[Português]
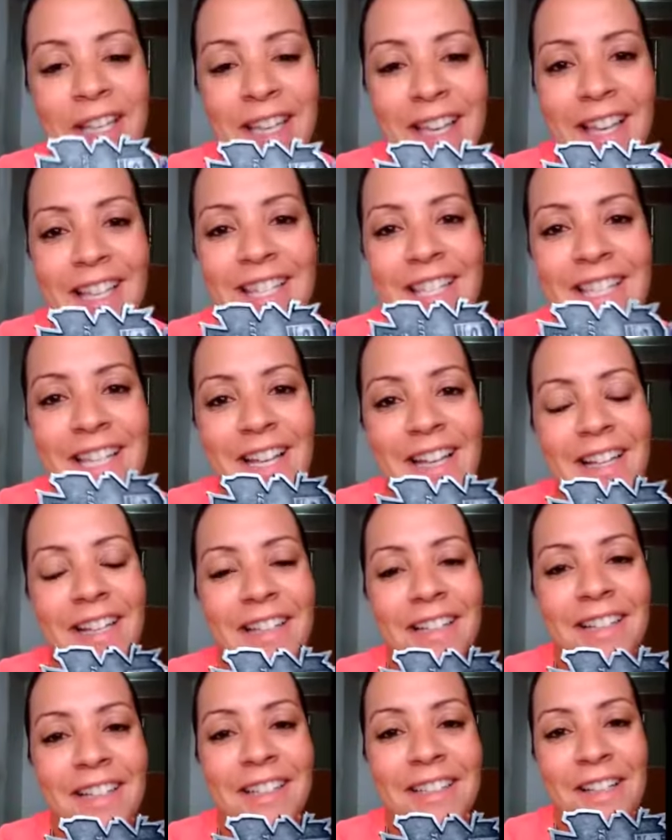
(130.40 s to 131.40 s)
Que
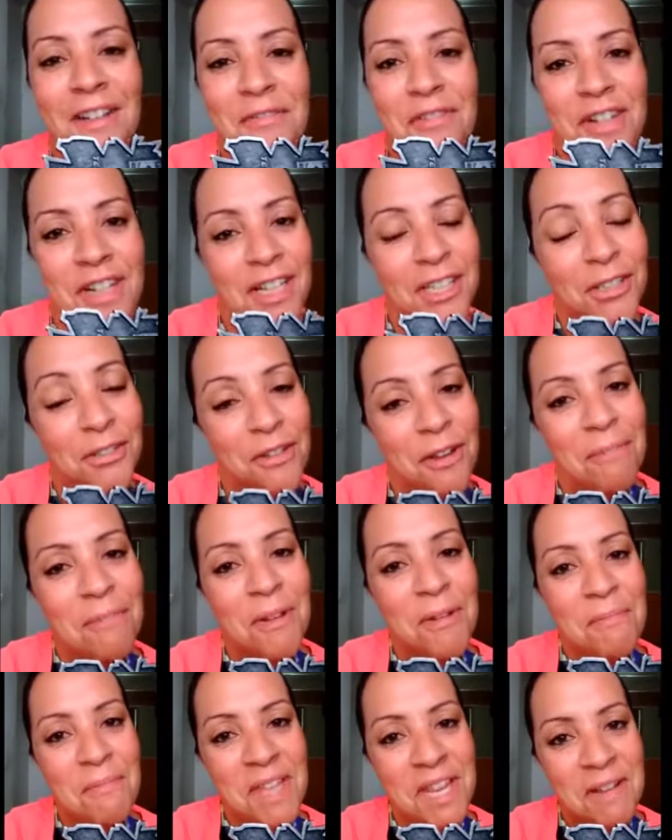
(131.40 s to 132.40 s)
essa, na verdade, foi a
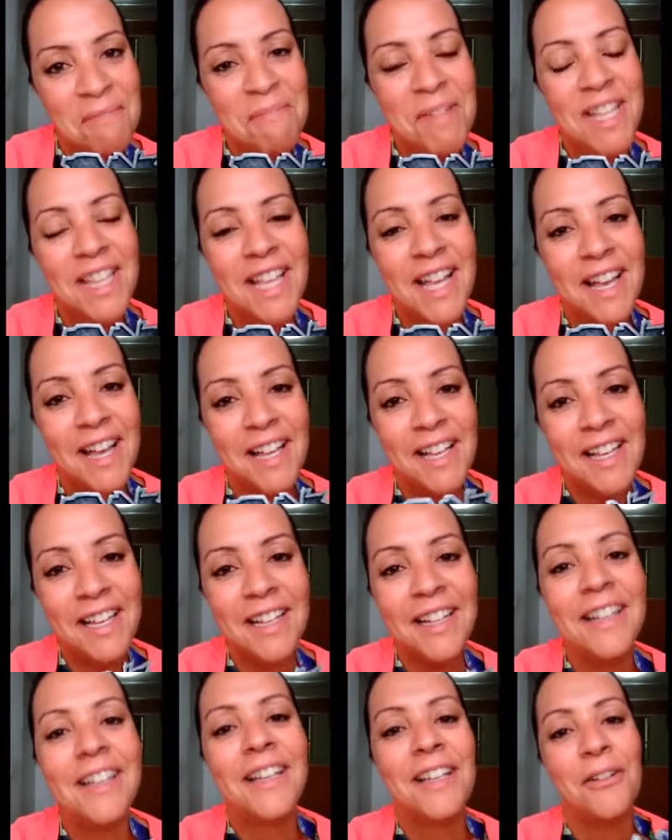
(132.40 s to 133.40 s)
primeira
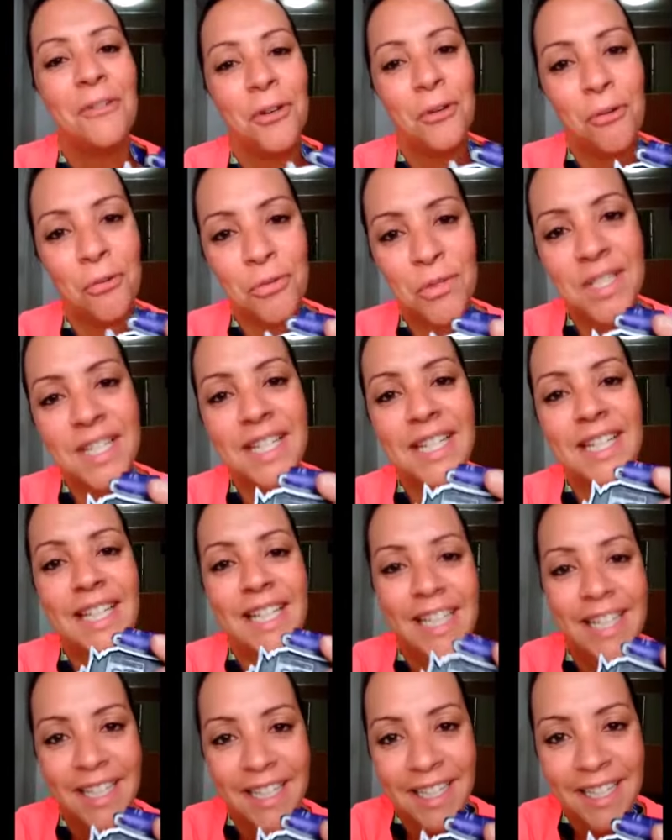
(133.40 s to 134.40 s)
medalha que eu
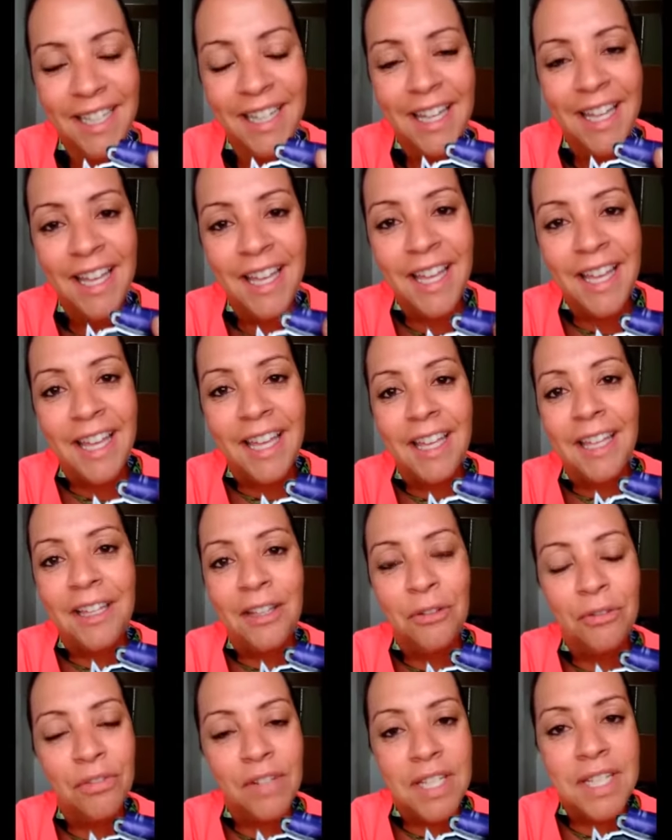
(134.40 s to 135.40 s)
consegui e
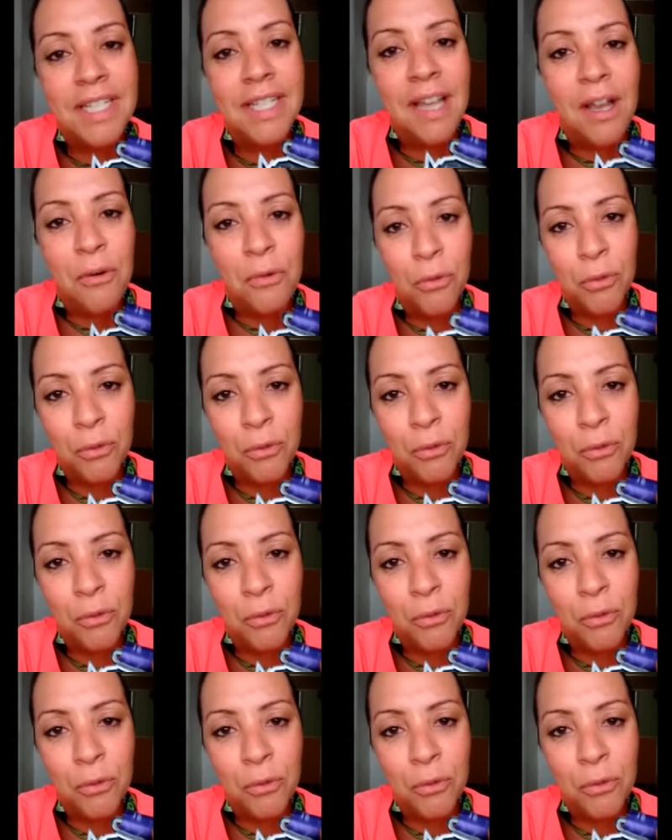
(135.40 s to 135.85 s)
não vai ser a